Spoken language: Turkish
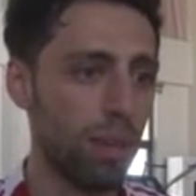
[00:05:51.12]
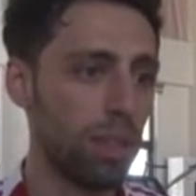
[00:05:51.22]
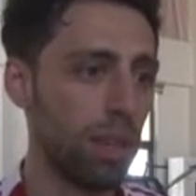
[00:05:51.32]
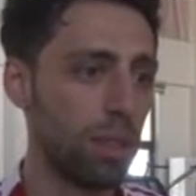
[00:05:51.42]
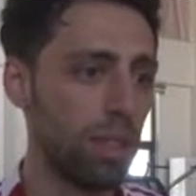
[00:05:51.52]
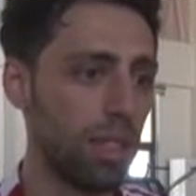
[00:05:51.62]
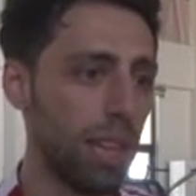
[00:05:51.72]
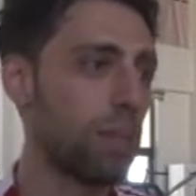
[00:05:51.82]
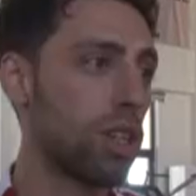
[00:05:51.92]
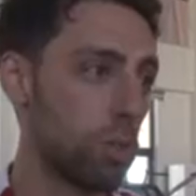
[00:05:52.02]
ama tabii ki
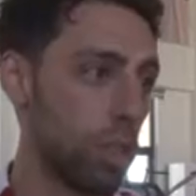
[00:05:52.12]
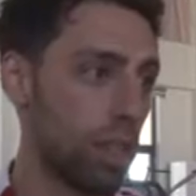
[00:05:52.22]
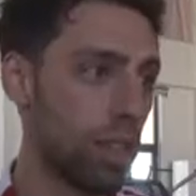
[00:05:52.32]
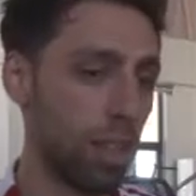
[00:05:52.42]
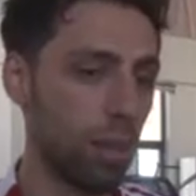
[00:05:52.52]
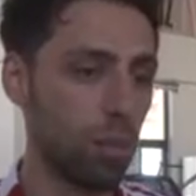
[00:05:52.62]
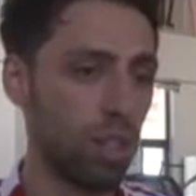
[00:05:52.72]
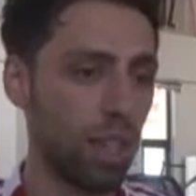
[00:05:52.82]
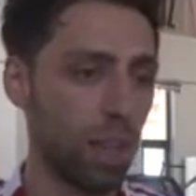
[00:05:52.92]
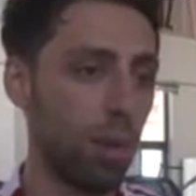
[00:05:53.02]
tek başımıza da bir
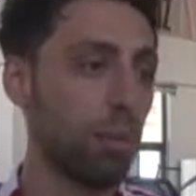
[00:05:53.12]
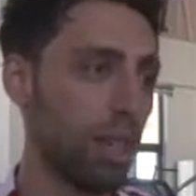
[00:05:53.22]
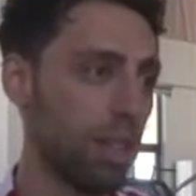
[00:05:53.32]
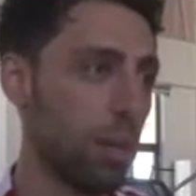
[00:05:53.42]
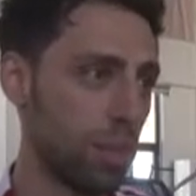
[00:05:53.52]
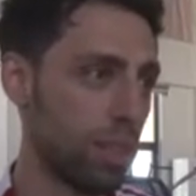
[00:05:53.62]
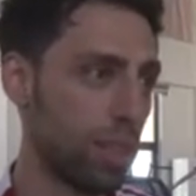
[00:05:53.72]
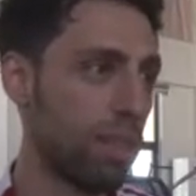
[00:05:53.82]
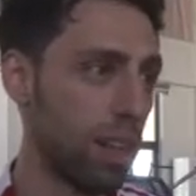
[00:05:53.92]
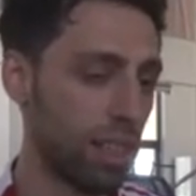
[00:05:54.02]
şey yapamayacağımızın
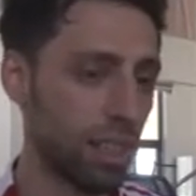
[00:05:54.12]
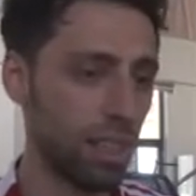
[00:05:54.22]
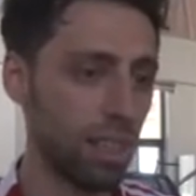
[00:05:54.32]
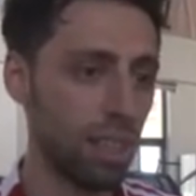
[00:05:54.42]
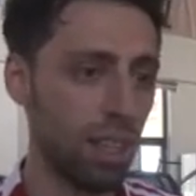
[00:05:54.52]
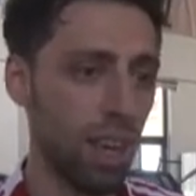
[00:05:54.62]
da farkındayız.